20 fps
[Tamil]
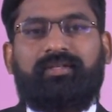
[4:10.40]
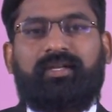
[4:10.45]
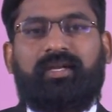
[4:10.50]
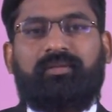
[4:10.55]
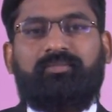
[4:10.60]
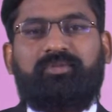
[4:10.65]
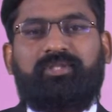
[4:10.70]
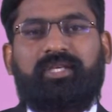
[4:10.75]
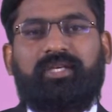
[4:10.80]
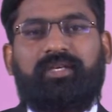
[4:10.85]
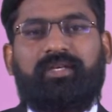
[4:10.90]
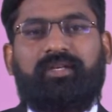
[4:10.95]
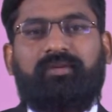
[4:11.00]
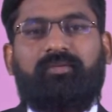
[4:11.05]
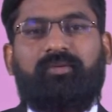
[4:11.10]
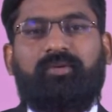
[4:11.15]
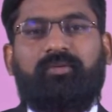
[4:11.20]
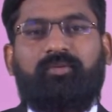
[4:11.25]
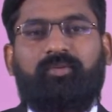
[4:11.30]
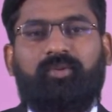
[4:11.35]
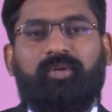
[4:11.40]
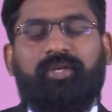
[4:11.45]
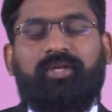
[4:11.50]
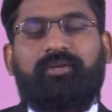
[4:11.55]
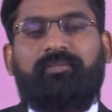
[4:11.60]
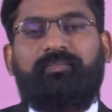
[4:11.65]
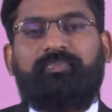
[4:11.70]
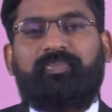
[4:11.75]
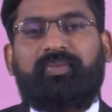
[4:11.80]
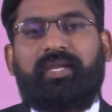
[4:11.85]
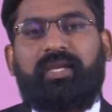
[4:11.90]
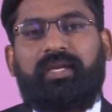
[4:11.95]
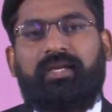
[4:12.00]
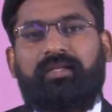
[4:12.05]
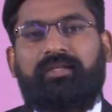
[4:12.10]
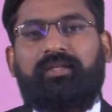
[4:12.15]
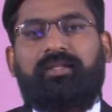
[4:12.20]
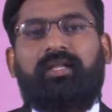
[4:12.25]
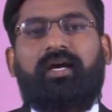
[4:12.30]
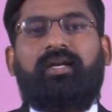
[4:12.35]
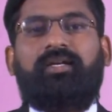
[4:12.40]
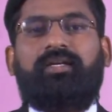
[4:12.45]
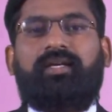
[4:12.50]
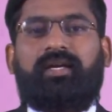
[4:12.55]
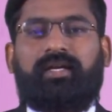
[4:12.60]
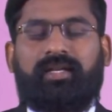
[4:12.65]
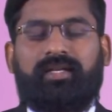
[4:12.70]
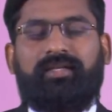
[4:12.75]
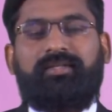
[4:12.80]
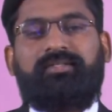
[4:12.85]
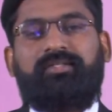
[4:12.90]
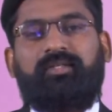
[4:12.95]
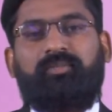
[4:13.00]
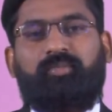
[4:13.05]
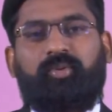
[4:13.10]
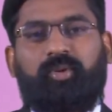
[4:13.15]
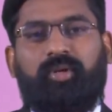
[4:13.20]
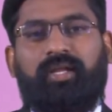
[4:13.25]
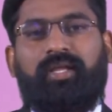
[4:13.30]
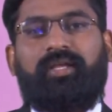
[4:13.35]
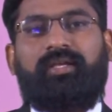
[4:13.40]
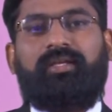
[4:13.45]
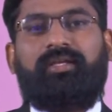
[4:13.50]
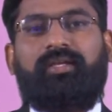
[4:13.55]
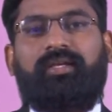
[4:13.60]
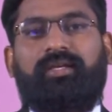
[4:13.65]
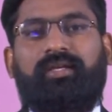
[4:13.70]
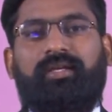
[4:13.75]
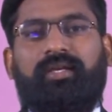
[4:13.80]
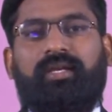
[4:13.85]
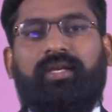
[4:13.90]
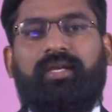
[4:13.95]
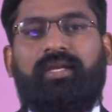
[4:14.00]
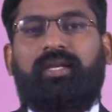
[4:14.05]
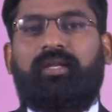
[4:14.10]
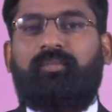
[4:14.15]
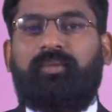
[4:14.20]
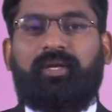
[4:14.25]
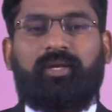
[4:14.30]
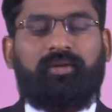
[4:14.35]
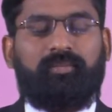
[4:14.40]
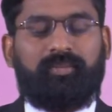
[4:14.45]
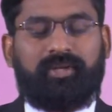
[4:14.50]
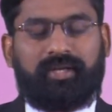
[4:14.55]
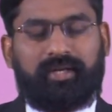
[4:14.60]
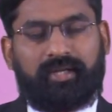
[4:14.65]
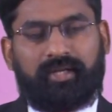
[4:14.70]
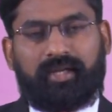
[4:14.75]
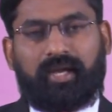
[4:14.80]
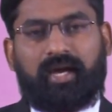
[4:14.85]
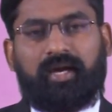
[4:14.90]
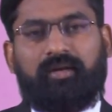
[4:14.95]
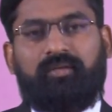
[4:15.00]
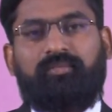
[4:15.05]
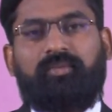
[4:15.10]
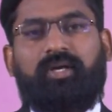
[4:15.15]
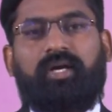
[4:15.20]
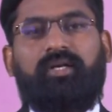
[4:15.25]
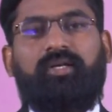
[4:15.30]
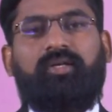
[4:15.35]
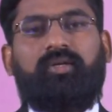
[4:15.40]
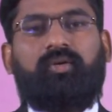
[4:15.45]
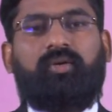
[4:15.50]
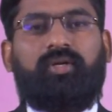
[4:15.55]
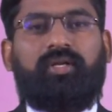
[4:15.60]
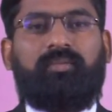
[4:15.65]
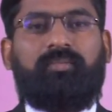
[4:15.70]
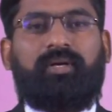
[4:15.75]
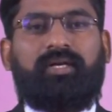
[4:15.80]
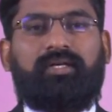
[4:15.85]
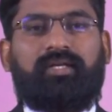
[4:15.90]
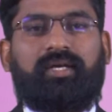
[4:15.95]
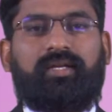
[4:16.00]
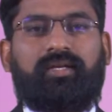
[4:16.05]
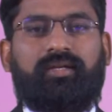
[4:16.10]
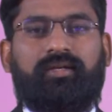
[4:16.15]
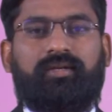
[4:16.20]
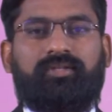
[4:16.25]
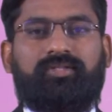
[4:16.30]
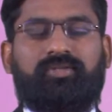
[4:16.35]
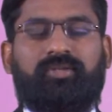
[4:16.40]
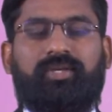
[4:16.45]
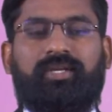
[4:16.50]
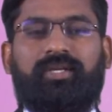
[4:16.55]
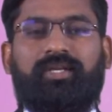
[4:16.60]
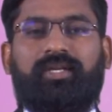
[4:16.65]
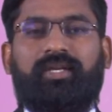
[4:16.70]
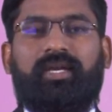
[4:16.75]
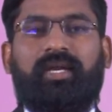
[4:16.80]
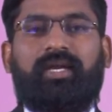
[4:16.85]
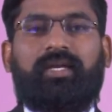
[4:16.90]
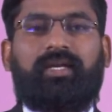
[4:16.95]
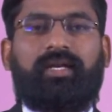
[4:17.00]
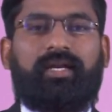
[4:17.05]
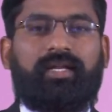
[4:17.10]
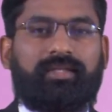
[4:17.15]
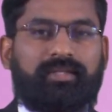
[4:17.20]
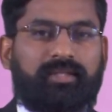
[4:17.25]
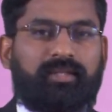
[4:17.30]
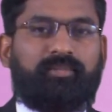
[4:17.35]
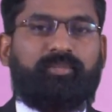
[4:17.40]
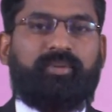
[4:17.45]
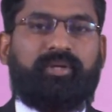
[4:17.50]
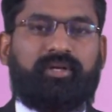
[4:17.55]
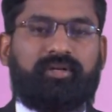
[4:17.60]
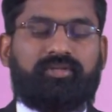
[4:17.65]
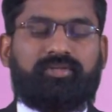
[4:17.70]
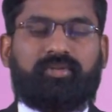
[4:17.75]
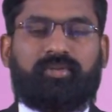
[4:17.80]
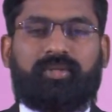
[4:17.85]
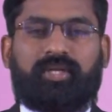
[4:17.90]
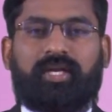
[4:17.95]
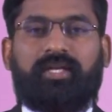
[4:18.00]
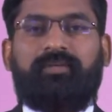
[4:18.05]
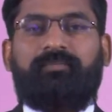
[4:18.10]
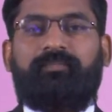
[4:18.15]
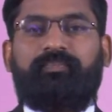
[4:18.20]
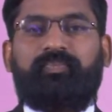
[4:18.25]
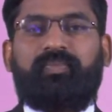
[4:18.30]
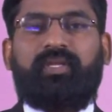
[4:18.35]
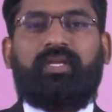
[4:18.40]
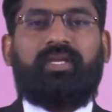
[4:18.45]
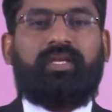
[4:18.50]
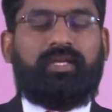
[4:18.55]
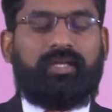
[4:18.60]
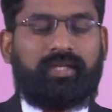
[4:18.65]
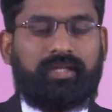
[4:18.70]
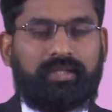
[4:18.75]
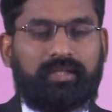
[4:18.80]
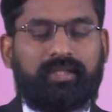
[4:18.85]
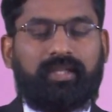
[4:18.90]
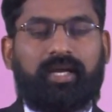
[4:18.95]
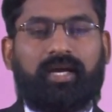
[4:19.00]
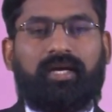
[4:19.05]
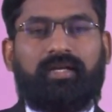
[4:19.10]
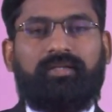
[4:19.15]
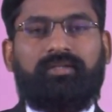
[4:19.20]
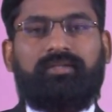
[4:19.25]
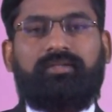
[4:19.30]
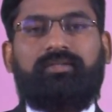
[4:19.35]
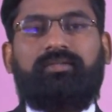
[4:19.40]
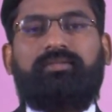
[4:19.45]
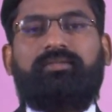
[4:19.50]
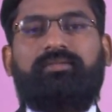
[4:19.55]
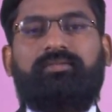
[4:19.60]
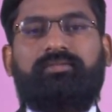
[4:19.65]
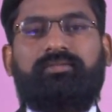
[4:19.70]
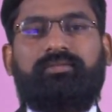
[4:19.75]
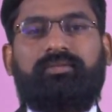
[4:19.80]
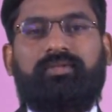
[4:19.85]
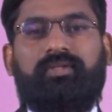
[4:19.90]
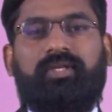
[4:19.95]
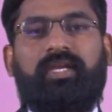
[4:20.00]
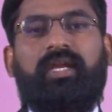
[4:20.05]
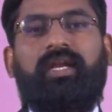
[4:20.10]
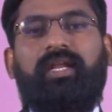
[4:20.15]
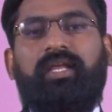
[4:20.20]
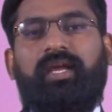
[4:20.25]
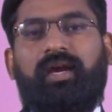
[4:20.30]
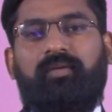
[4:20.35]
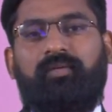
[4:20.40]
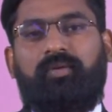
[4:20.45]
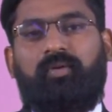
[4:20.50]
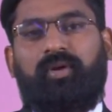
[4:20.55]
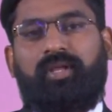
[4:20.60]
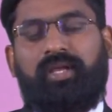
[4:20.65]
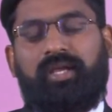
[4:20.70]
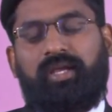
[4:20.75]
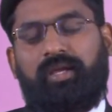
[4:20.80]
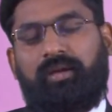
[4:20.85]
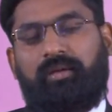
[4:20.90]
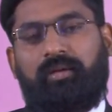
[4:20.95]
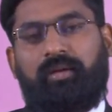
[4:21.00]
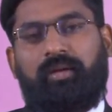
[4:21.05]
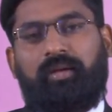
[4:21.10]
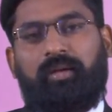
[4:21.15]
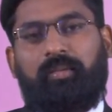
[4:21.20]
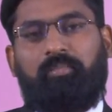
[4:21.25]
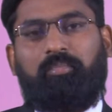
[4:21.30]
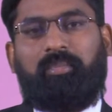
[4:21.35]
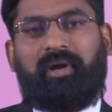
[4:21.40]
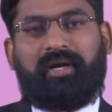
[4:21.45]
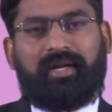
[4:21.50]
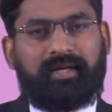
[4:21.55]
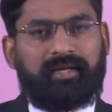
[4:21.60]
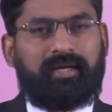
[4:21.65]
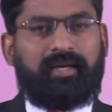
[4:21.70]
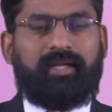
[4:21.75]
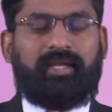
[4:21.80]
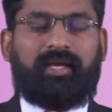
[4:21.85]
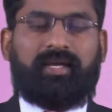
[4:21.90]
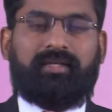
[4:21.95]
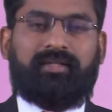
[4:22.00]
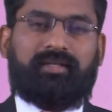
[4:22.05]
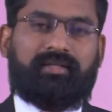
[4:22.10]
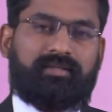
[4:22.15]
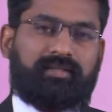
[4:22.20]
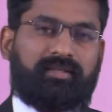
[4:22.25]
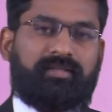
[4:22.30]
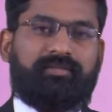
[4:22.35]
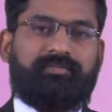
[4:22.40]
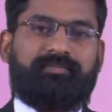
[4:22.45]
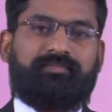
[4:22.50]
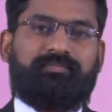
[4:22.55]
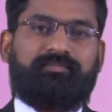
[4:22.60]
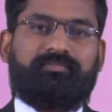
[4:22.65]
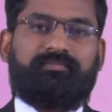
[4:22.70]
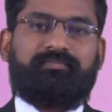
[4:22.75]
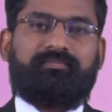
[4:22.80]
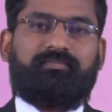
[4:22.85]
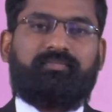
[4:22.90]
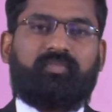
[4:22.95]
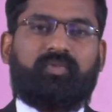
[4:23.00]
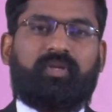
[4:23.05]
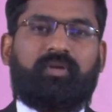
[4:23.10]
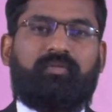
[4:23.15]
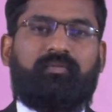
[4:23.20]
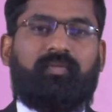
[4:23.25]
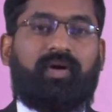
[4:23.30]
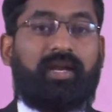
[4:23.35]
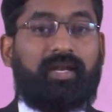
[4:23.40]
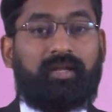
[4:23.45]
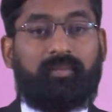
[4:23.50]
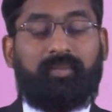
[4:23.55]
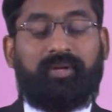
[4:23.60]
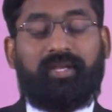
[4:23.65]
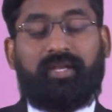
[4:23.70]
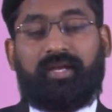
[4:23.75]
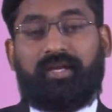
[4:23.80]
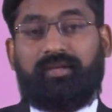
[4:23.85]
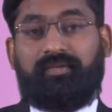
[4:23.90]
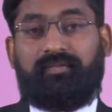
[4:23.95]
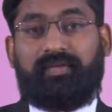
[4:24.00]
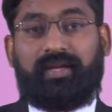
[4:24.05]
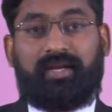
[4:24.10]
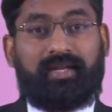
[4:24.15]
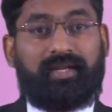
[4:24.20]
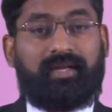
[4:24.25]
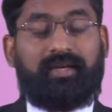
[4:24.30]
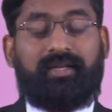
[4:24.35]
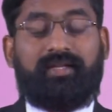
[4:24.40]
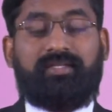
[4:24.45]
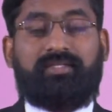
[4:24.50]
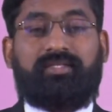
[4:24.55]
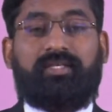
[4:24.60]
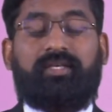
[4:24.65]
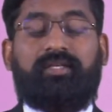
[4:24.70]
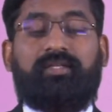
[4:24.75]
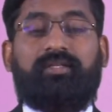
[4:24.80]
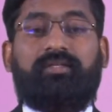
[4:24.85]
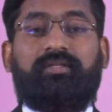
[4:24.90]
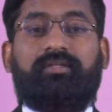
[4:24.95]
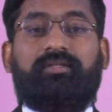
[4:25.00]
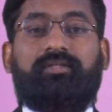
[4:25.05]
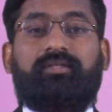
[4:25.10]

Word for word: நாம் செய்கிற ஒரு ஊழியம் இதுதான் கடைசி போல இனிமேலும் என்னை யாரும் கண்டு கொள்ள மாட்டார்கள் என்று சொல்லி நினைத்திருப்பு என்று சொன்னால் இதுதான் எளியாவினுடைய மனநிலையாக இருந்தது வல்லமையாய் வேலைகளை செய்து